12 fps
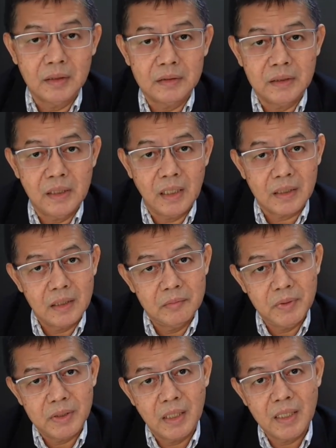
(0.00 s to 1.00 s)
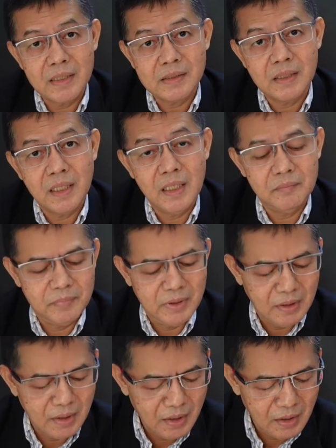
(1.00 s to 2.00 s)
tidak akan lebih gegas ya
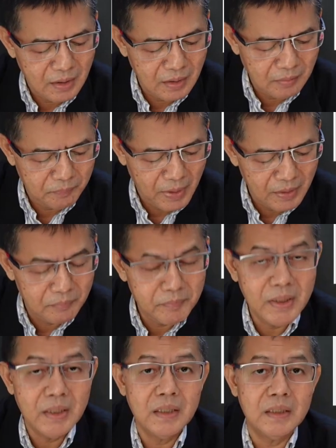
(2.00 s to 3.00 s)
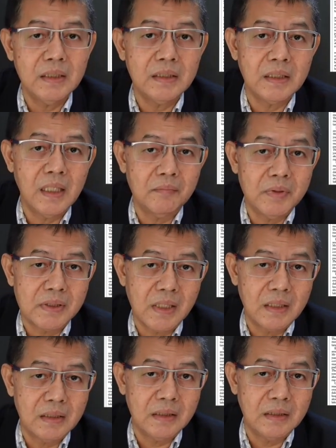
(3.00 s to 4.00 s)
bila uh, pandemi ini tidak bisa
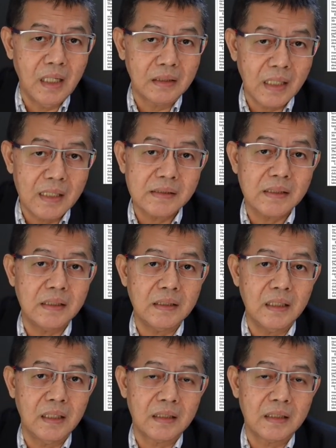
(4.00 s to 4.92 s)
diatasi ya.